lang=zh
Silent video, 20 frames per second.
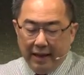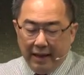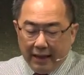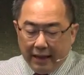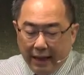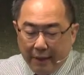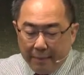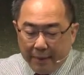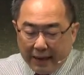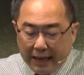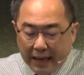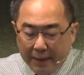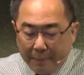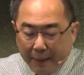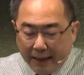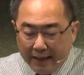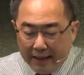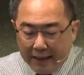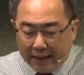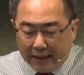他们可以
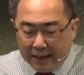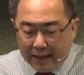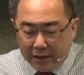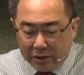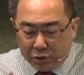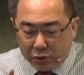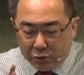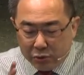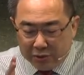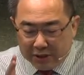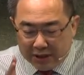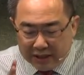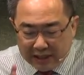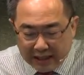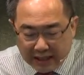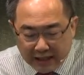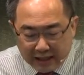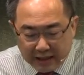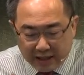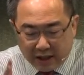把一棵树
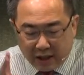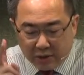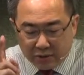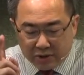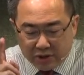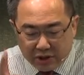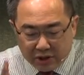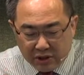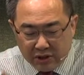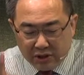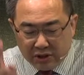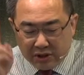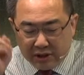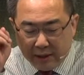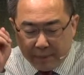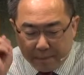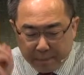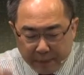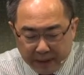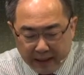剪到枝子
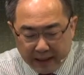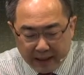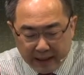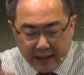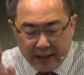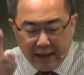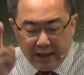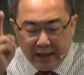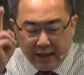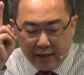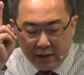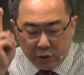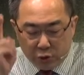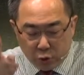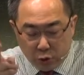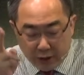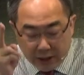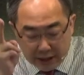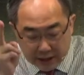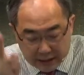的比例
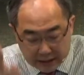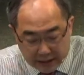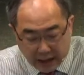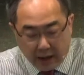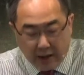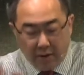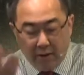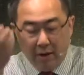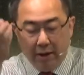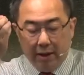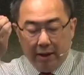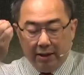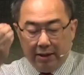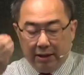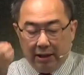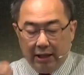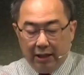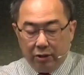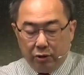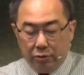最少，
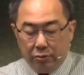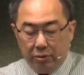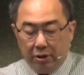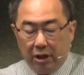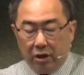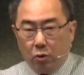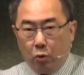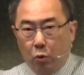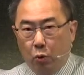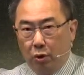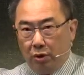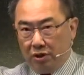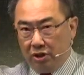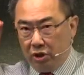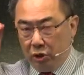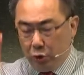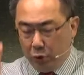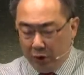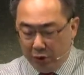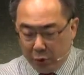结出的果
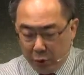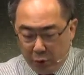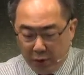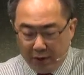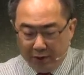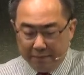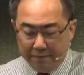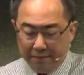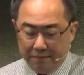子最多。